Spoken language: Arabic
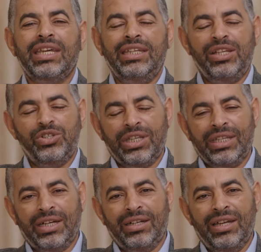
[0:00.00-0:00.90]
إلى
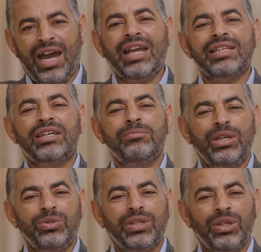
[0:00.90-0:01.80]
الجنة أكثر ما
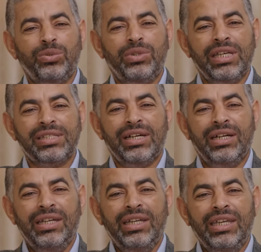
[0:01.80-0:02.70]
يدخل الناس
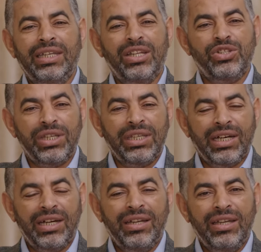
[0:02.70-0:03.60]
إلى
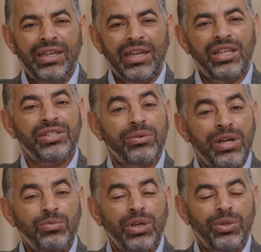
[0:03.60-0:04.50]
الجنة
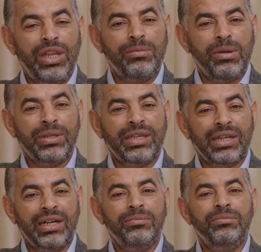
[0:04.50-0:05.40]
الجواب أيها الأحباب
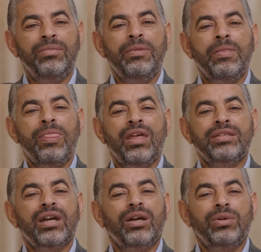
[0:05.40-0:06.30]
الكرام
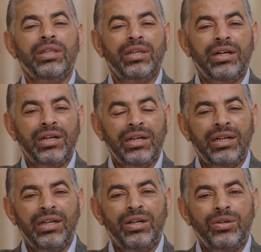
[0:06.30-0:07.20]
تقوى الله
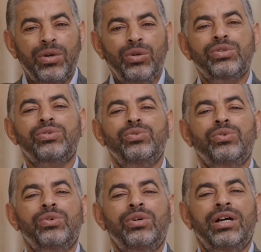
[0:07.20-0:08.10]
وحسن
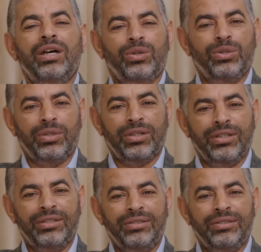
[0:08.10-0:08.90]
الخلق